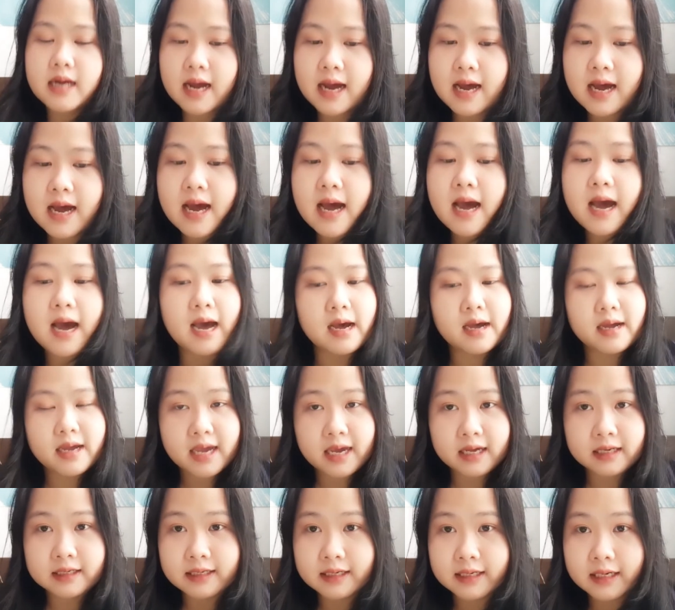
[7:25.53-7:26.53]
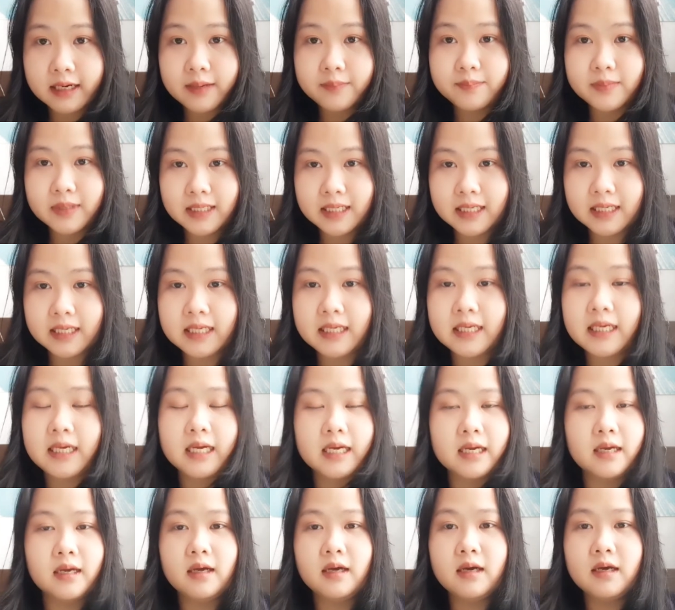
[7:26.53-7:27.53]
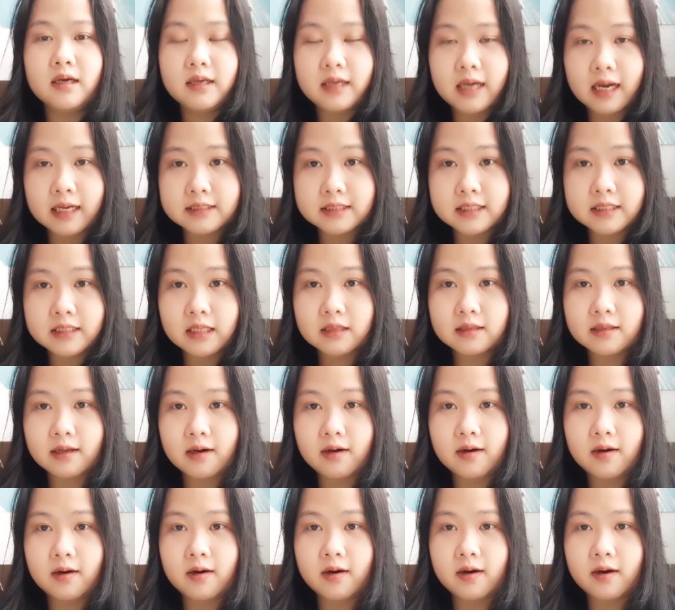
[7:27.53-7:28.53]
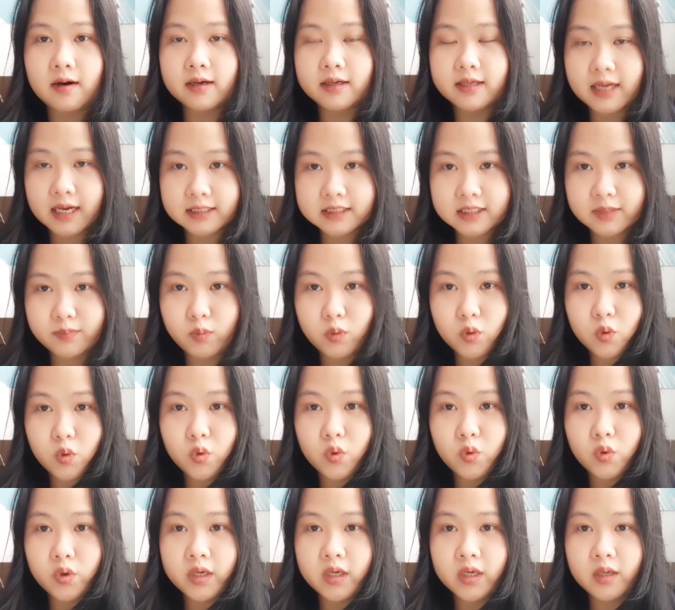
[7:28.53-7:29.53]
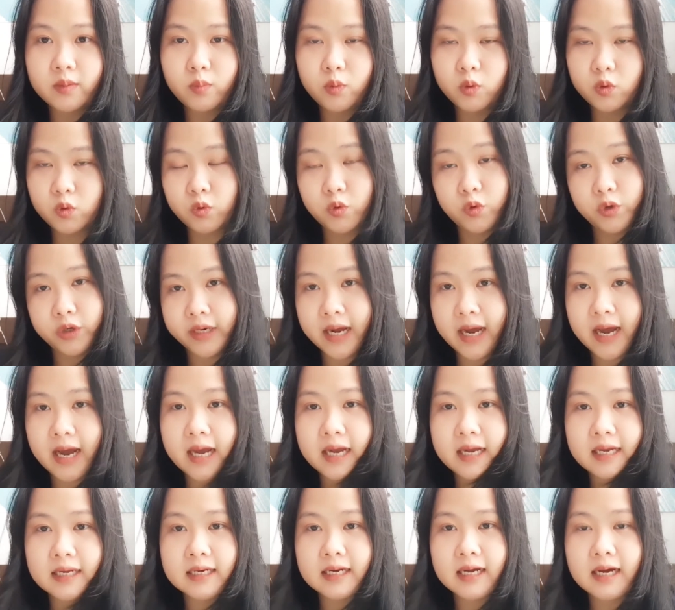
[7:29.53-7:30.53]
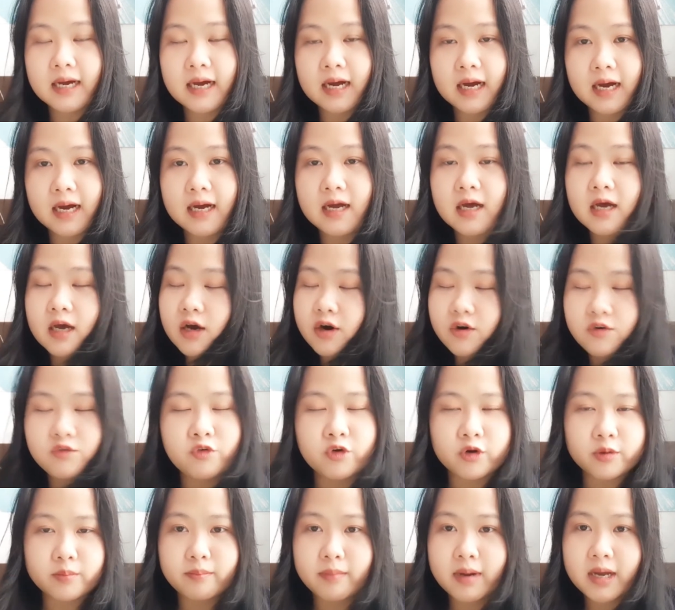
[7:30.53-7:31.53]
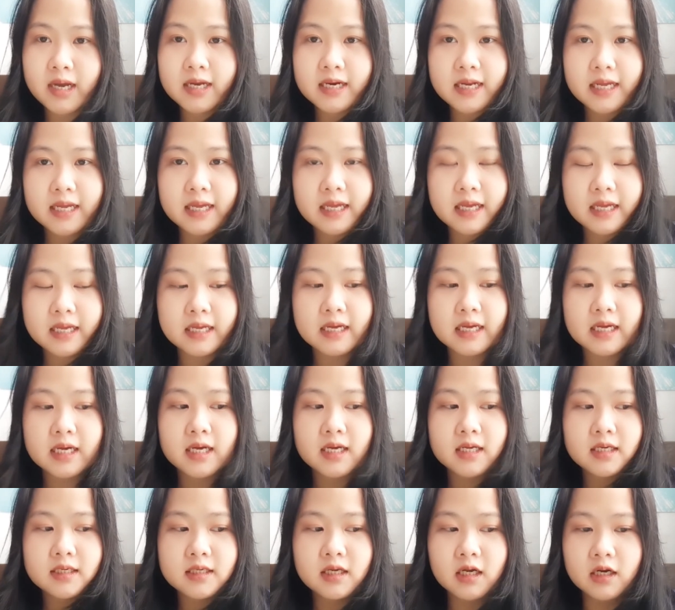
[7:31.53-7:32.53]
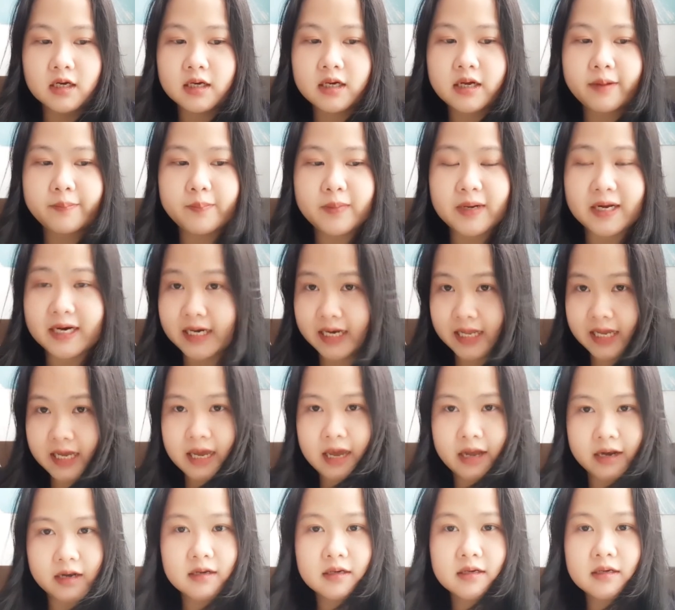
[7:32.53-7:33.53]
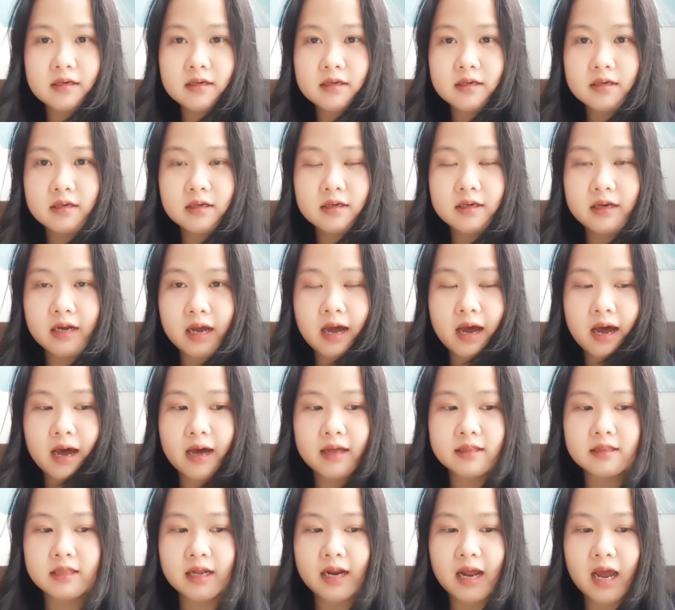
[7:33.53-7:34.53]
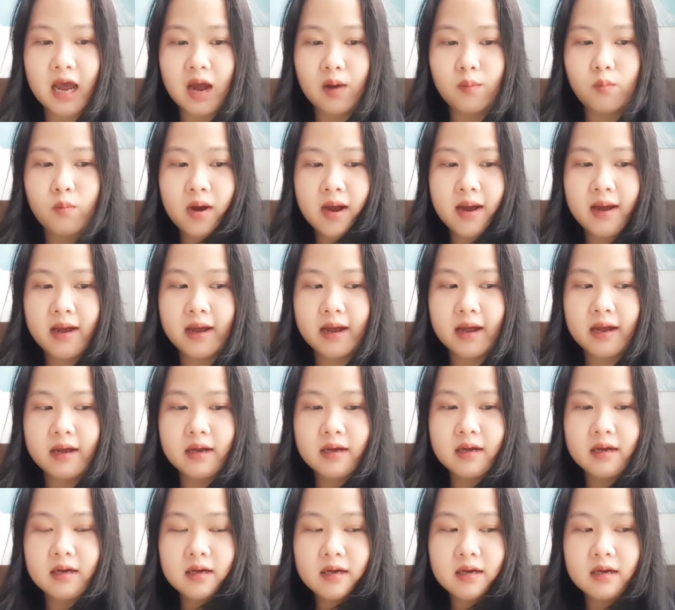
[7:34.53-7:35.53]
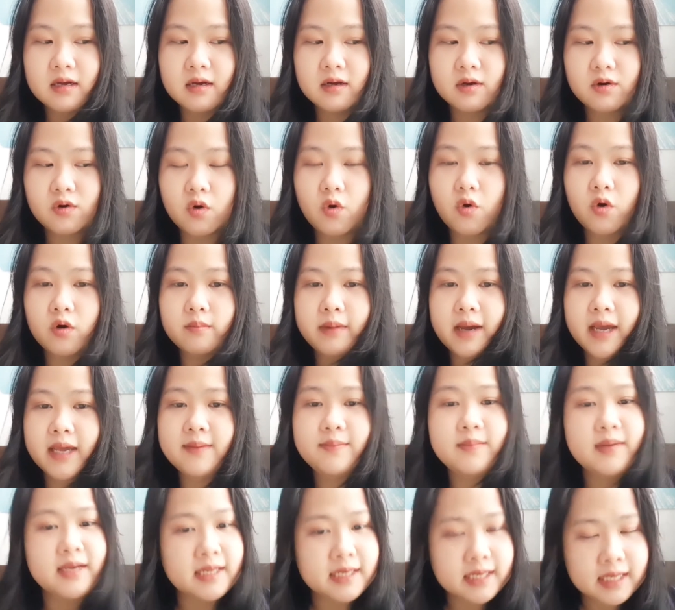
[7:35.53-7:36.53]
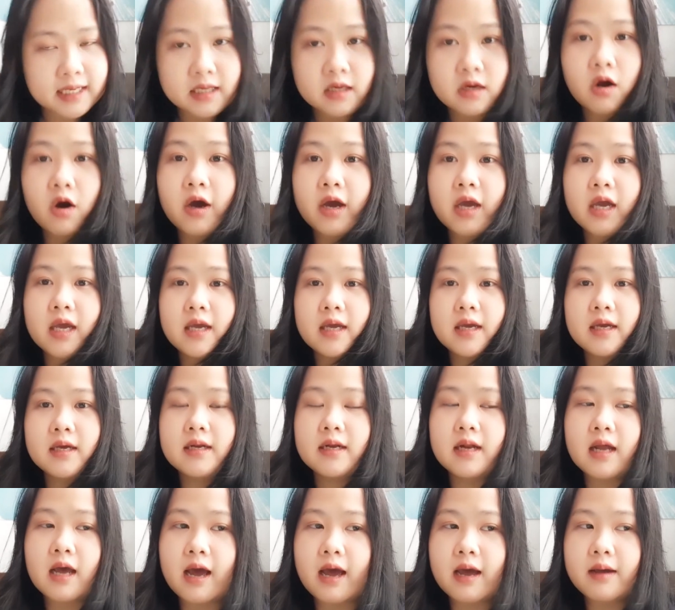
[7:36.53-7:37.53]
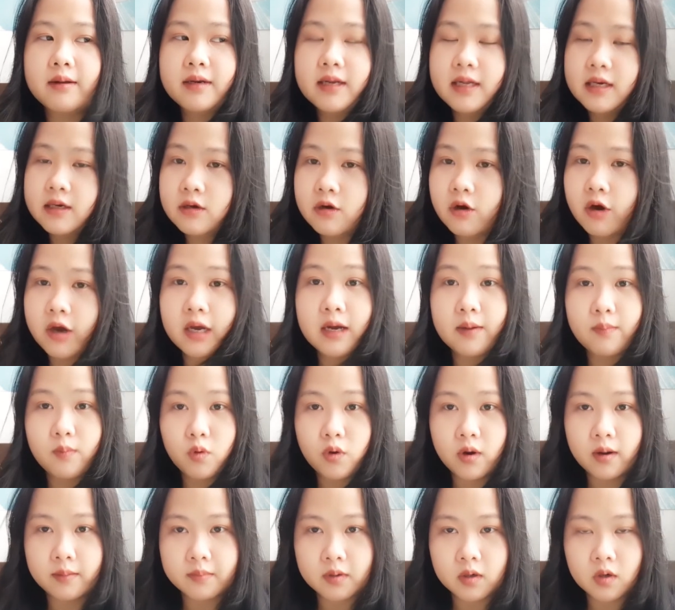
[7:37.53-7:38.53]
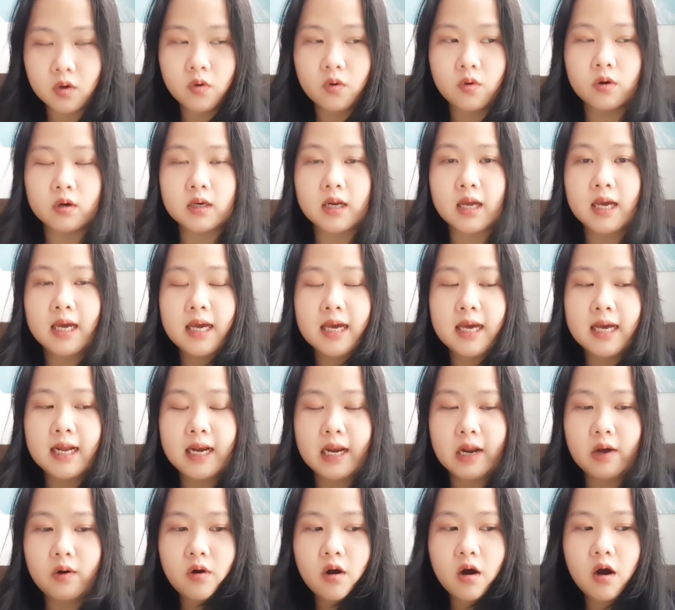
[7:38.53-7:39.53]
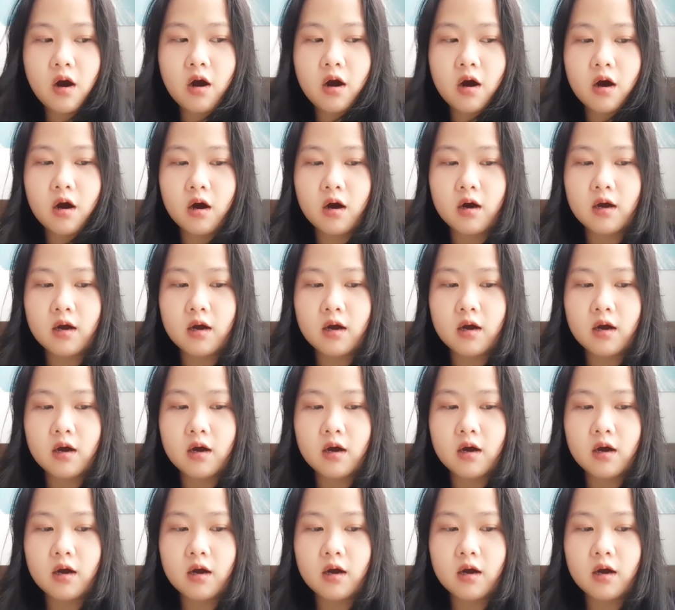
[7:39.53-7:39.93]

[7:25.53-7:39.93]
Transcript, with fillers: ถ้าเห็นคลิปนี้อยากจะติดต่ออยากจะพูดคุยได้นะคะฝนไม่ได้ถึงกับเกลียดนะคะแต่ถามว่าโกรธไหมมีนิดหน่อยนะคะนิดหน่อยกับความโกรธแล้วก็